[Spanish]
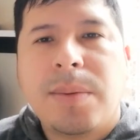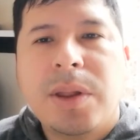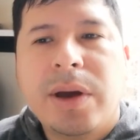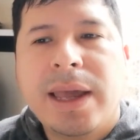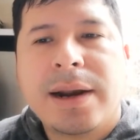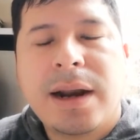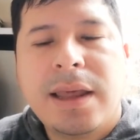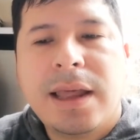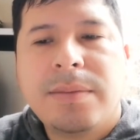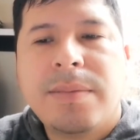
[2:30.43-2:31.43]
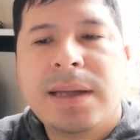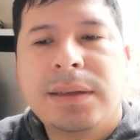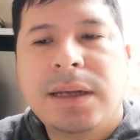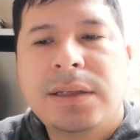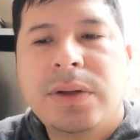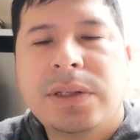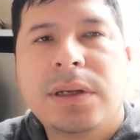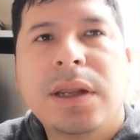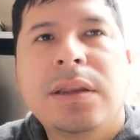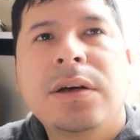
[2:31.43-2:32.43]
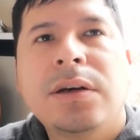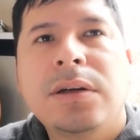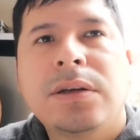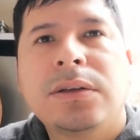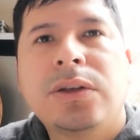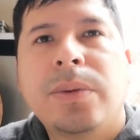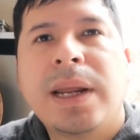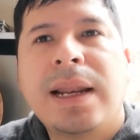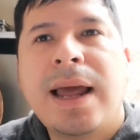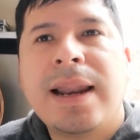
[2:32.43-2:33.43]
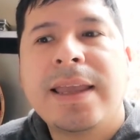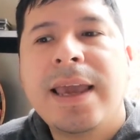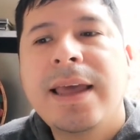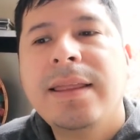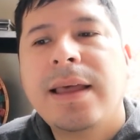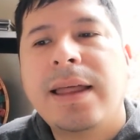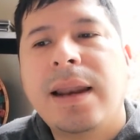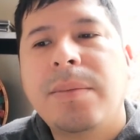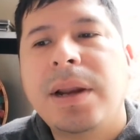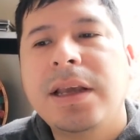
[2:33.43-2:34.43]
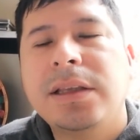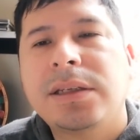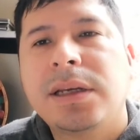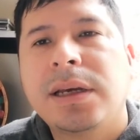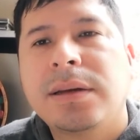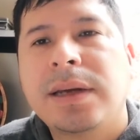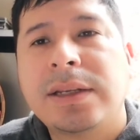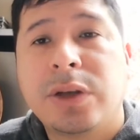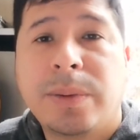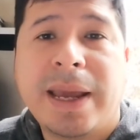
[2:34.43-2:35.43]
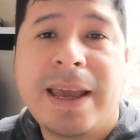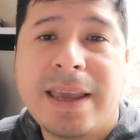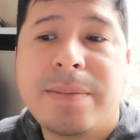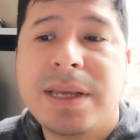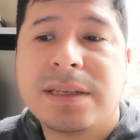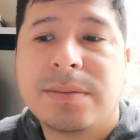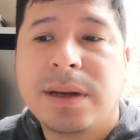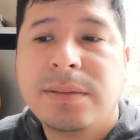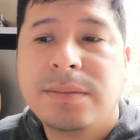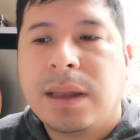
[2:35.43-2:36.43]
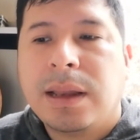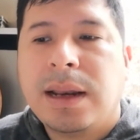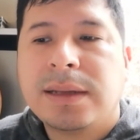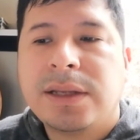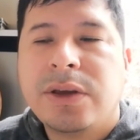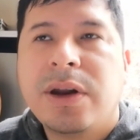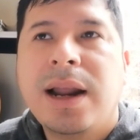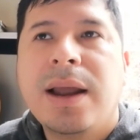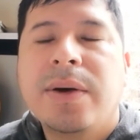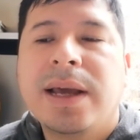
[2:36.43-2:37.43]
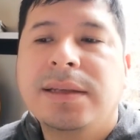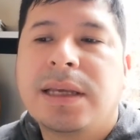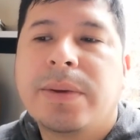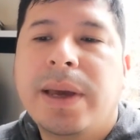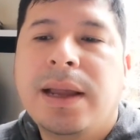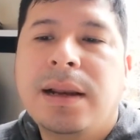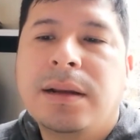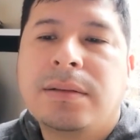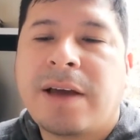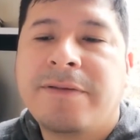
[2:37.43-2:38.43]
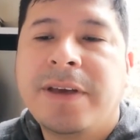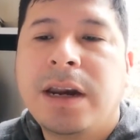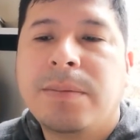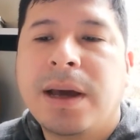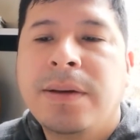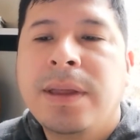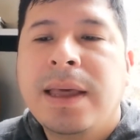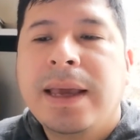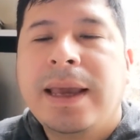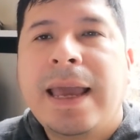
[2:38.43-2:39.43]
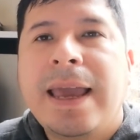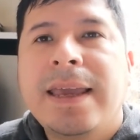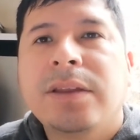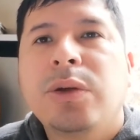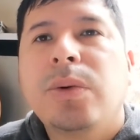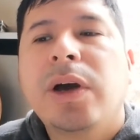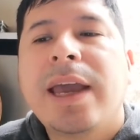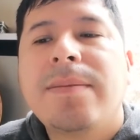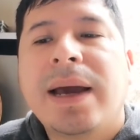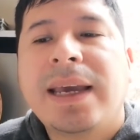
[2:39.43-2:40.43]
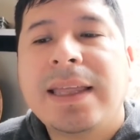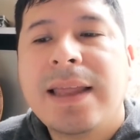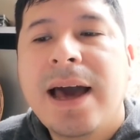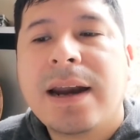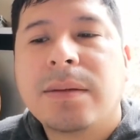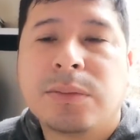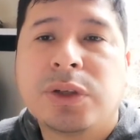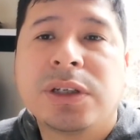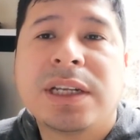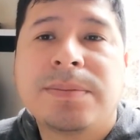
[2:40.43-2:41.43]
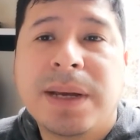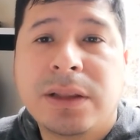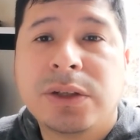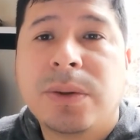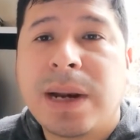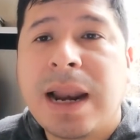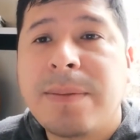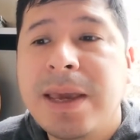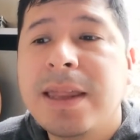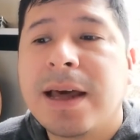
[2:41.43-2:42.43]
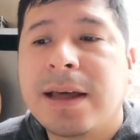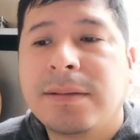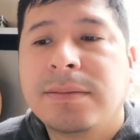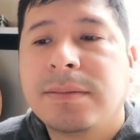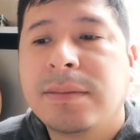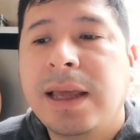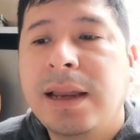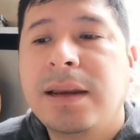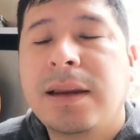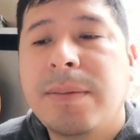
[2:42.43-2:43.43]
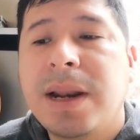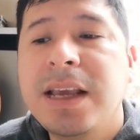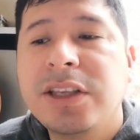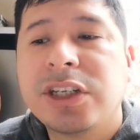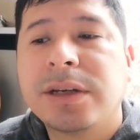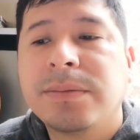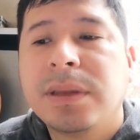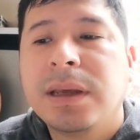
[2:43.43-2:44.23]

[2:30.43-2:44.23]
Debido a que en realidad más ha sido escrito sobre la leyenda de la Malinche que sobre ella misma, la señora Laura Esquivel afirma que ella tuvo que imaginar muchos aspectos sobre la vida de la Malinche